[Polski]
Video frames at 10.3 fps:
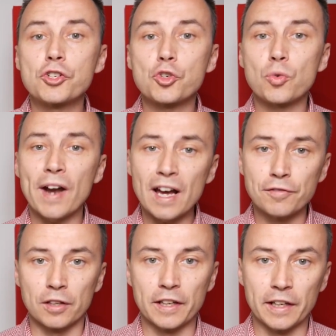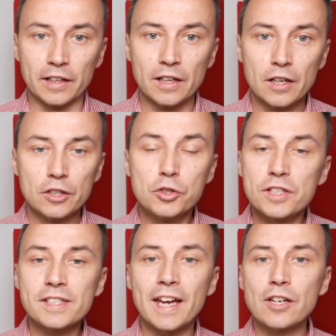Nie można podróżować w
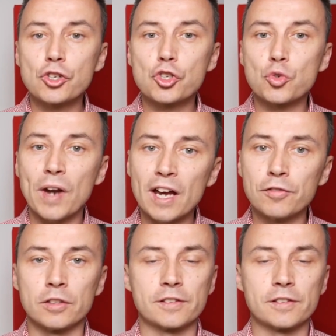pewnych kierunkach.